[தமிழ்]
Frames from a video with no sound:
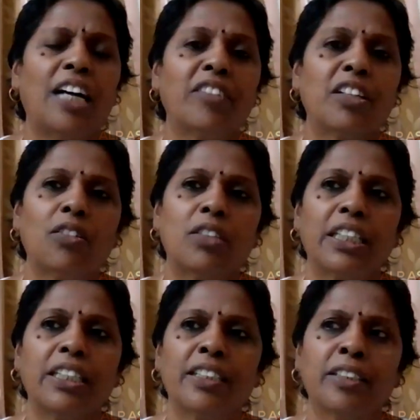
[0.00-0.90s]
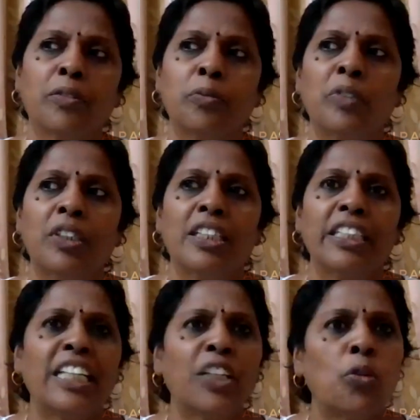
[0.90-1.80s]
அவங்களுடைய
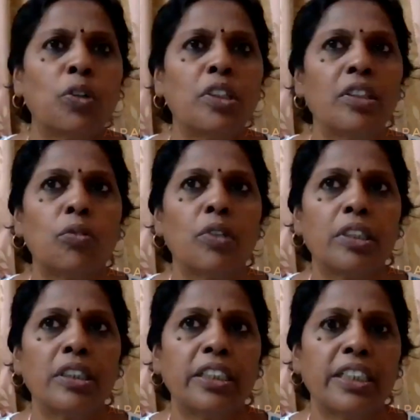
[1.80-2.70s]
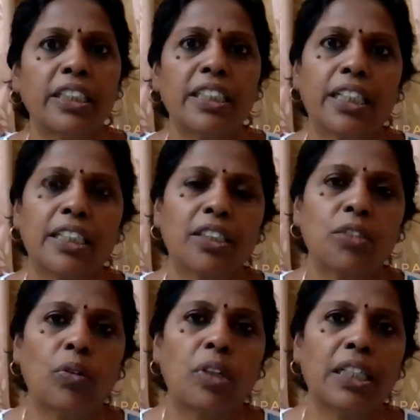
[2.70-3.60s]
ஏதோ ஒன் ஒன்று ரெண்டு
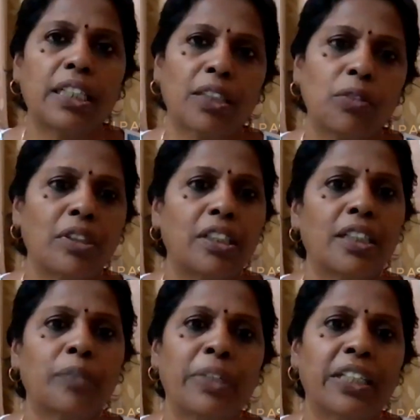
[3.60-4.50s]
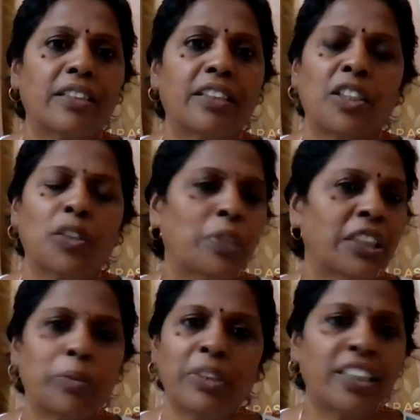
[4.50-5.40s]
கட்டத்துக்குள்ள கடவுளுங்க பேர் தெரியும்
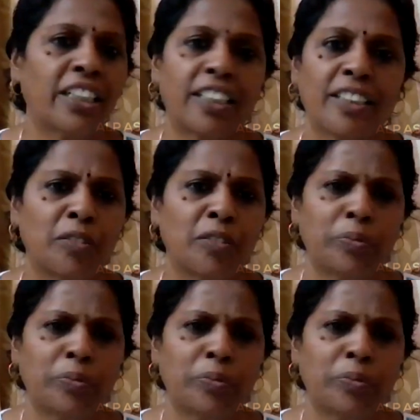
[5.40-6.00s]
மற்றபடிக்கு எனக்கு